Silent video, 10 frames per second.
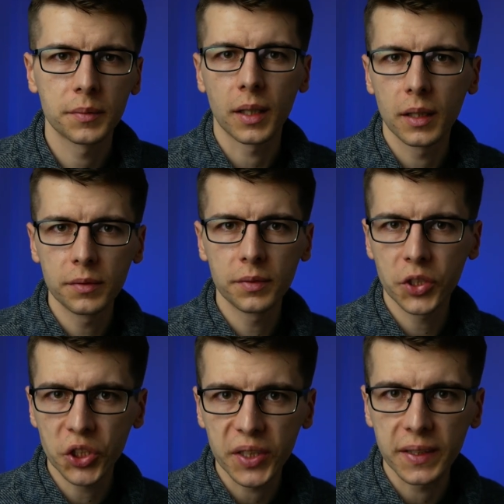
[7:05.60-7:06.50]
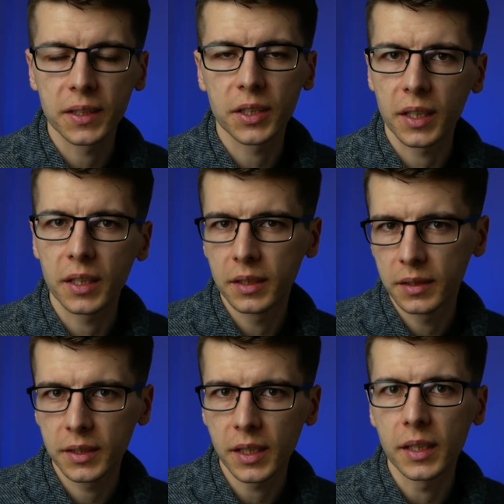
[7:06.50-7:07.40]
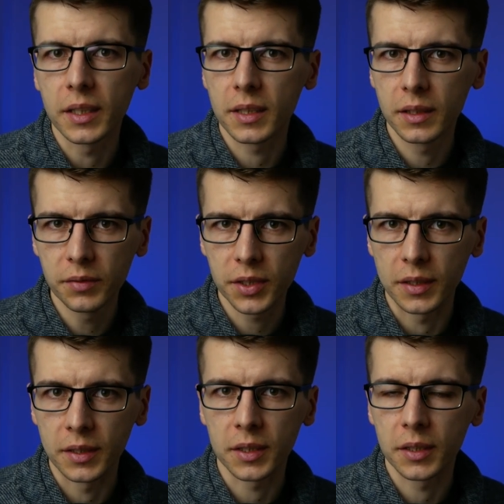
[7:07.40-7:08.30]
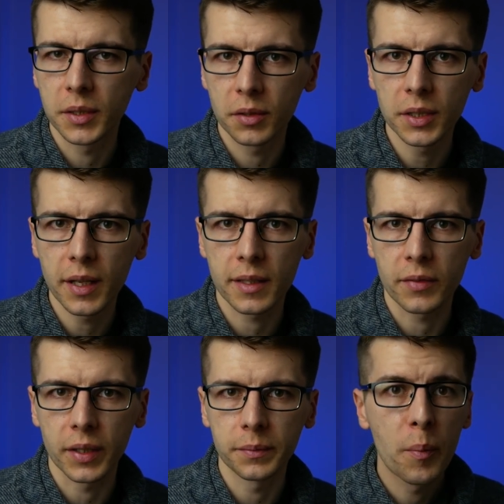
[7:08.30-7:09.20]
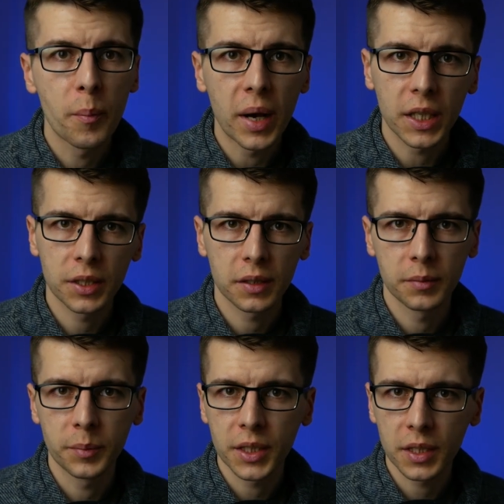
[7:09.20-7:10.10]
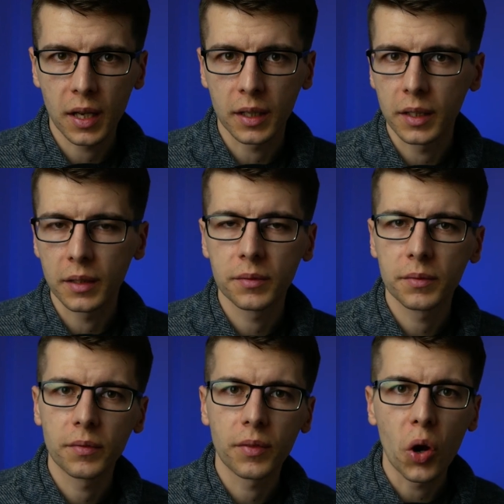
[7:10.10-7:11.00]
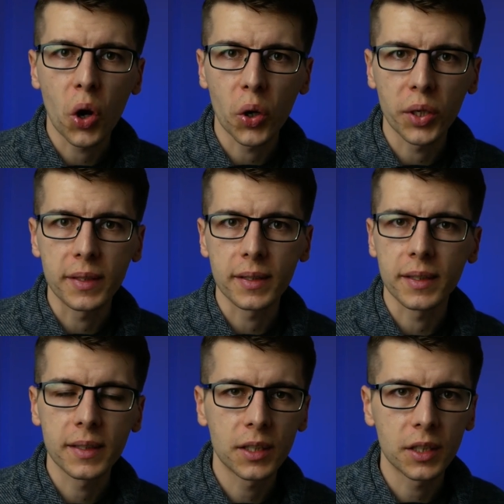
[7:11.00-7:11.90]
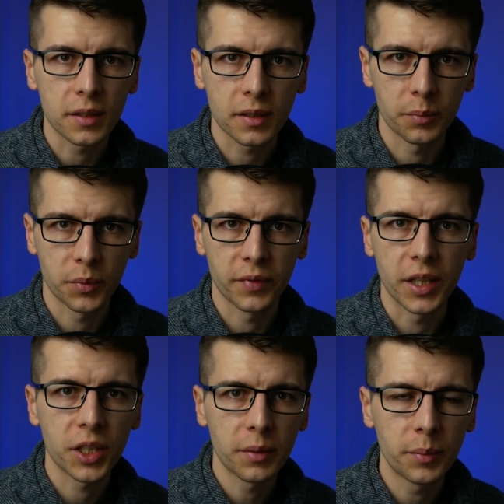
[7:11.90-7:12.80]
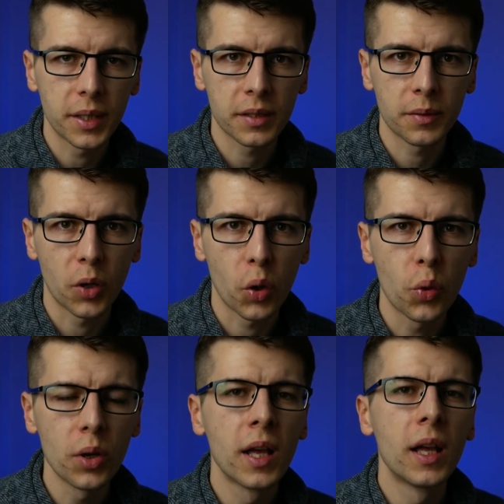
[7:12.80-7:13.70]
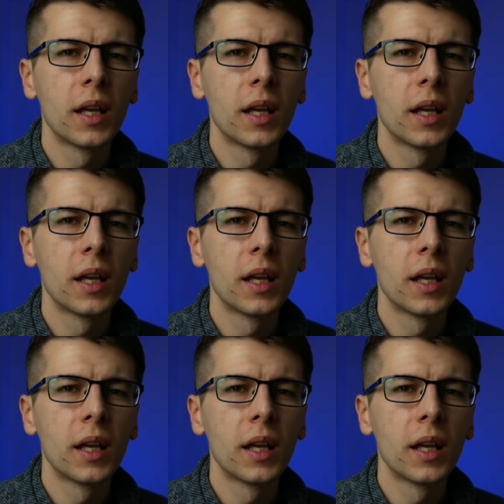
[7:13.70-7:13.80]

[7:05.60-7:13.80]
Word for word: ale w czystszej dzielnicy, w czystszym sąsiedztwie. Masz mieszkanie w okolicy z czystym powietrzem, bez smogu.